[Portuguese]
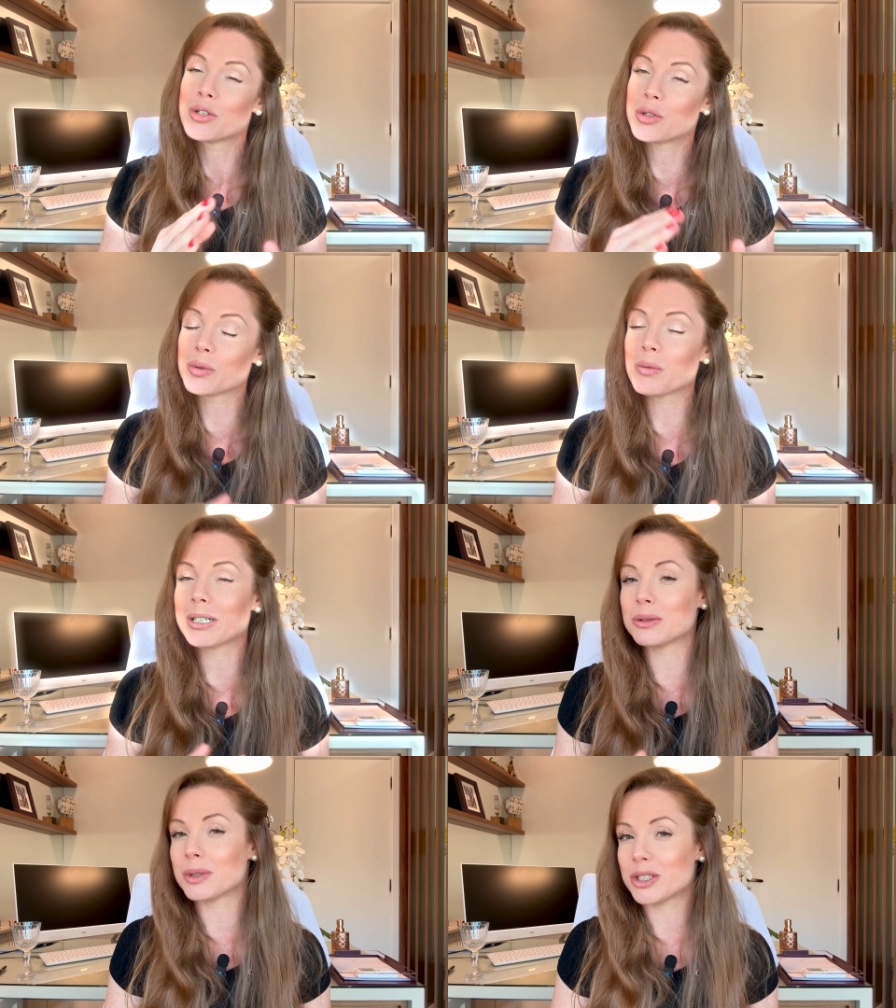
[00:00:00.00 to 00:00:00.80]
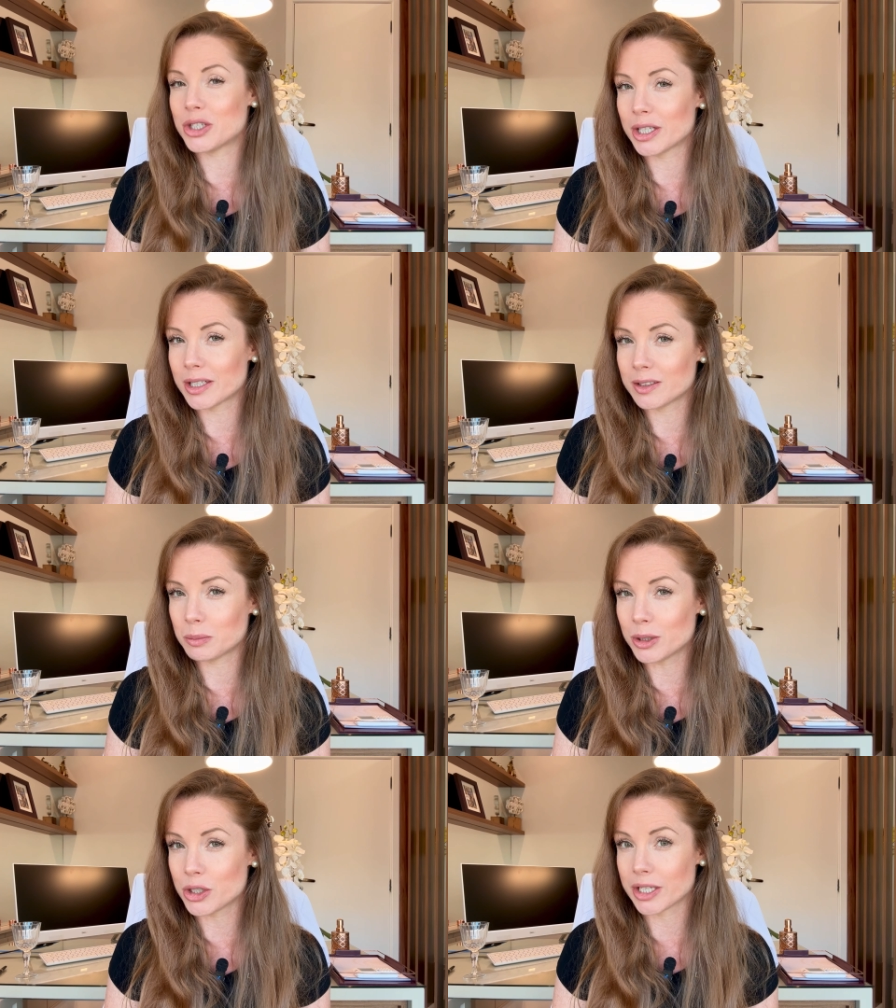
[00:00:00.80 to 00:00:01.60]
de uma a duas xícaras
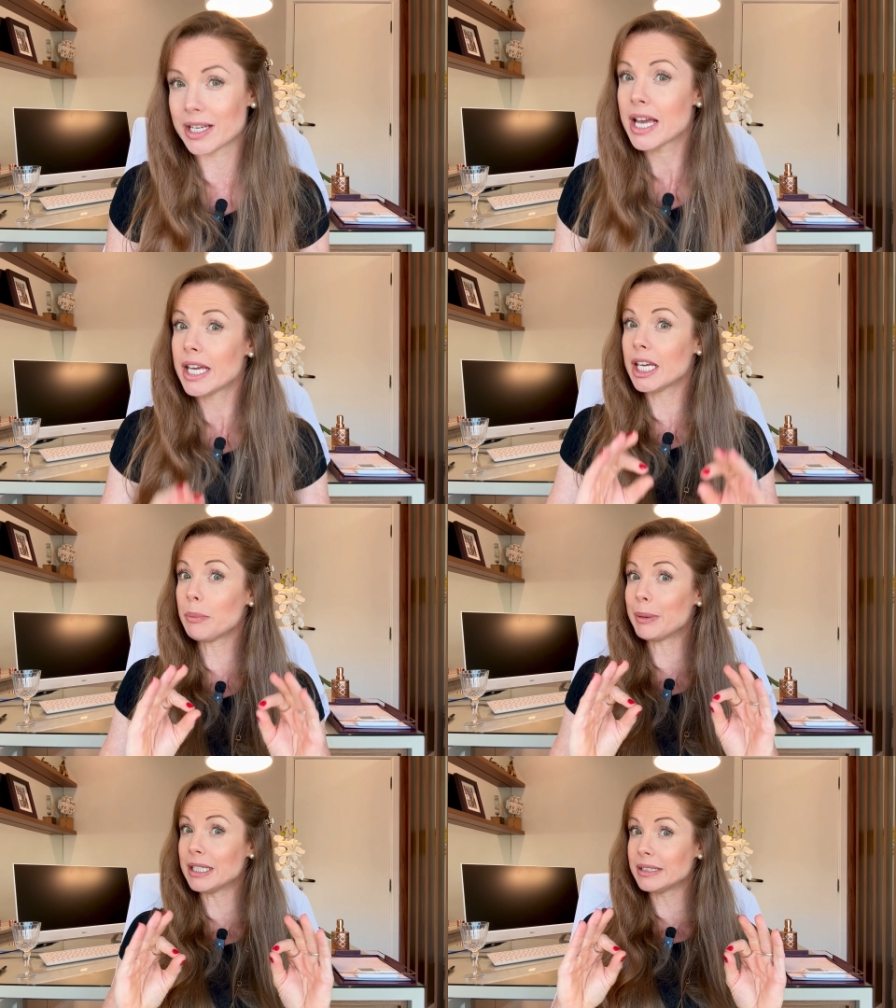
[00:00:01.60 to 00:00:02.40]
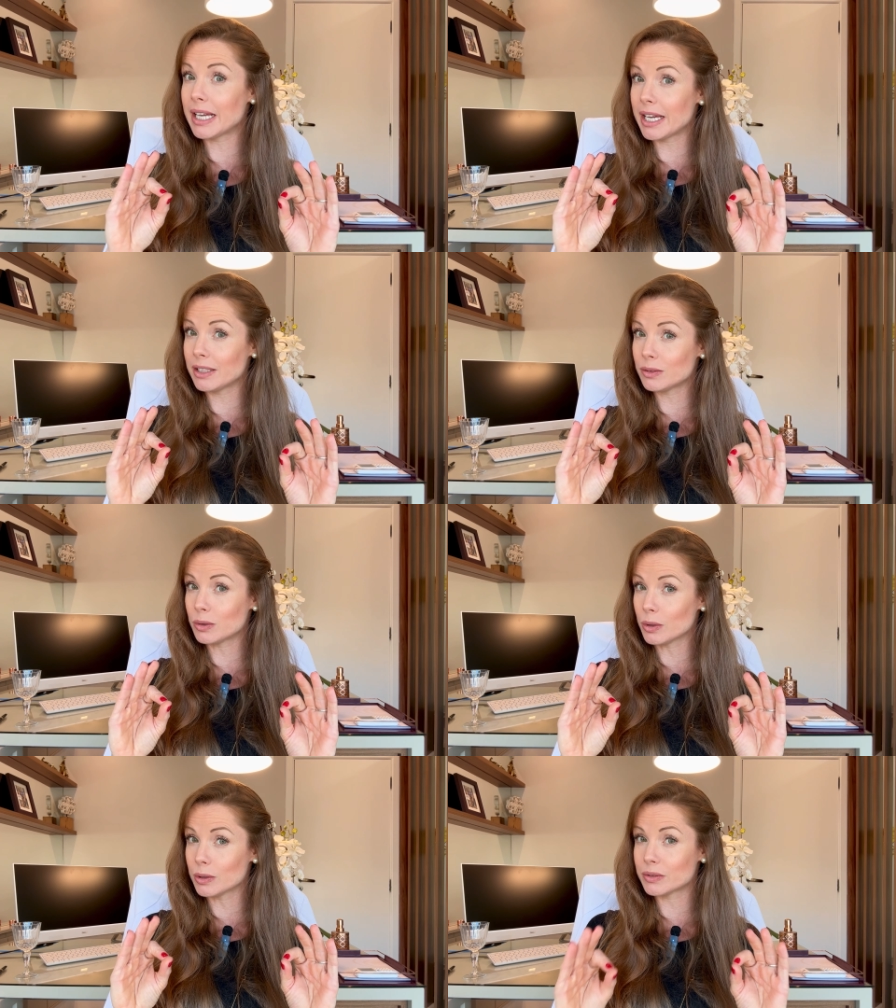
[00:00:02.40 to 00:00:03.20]
por dia.
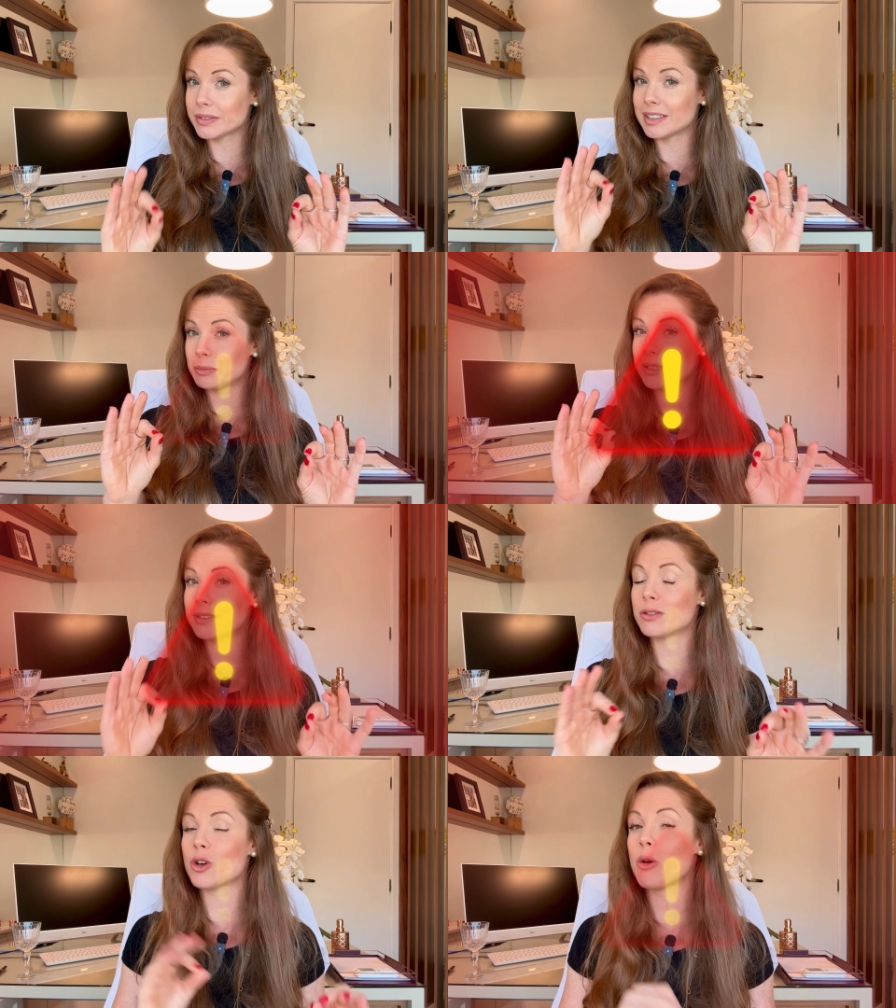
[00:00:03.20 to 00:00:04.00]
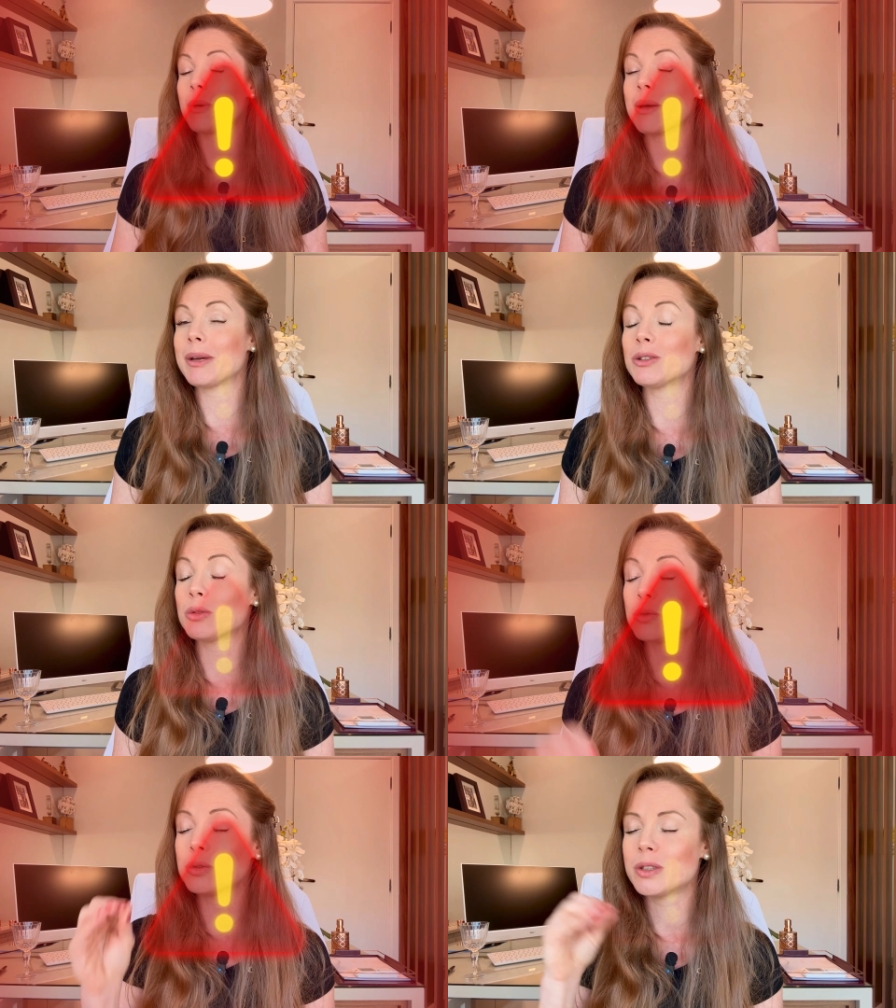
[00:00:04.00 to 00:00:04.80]
Hipertensos, vocês precisam de acompanhamento
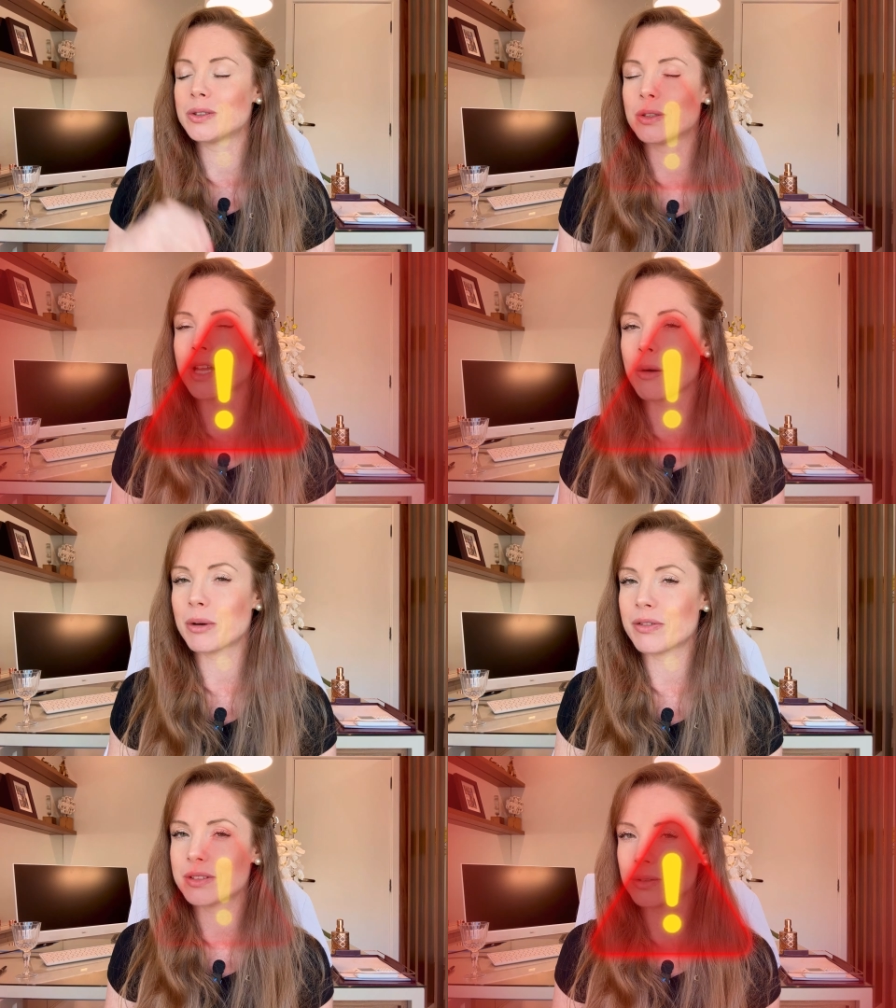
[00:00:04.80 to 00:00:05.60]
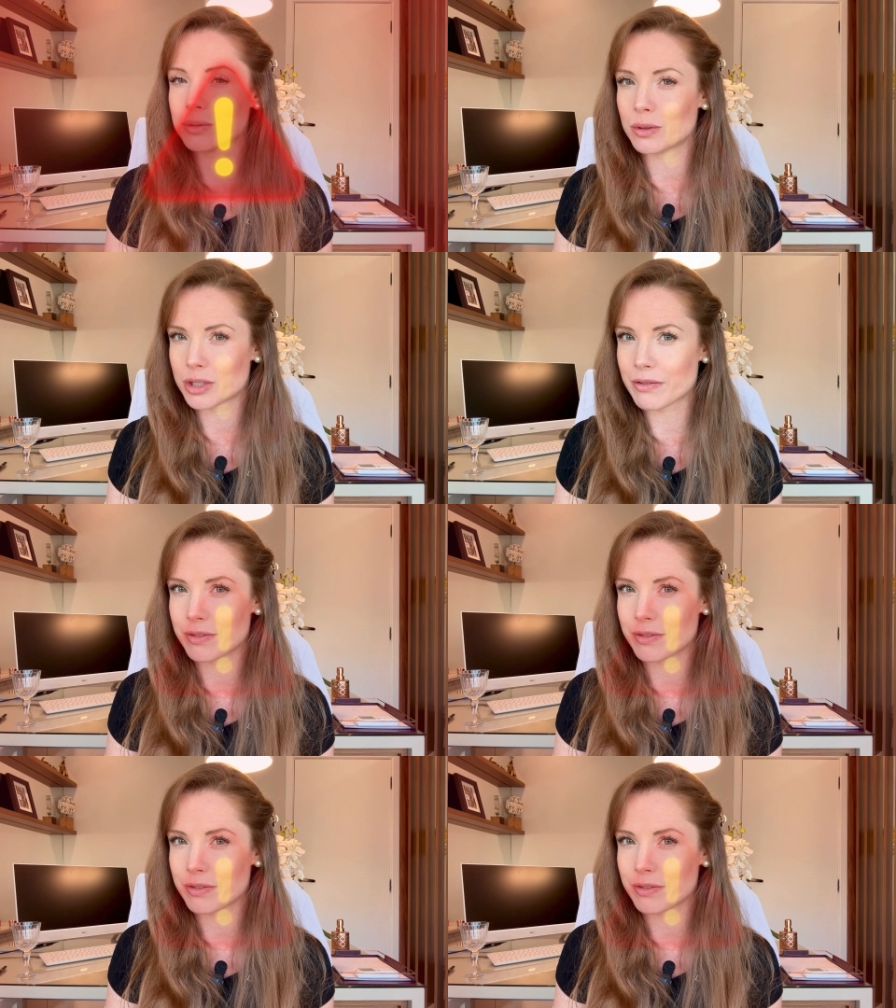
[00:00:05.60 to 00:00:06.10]
nutricional para fazer uso do chá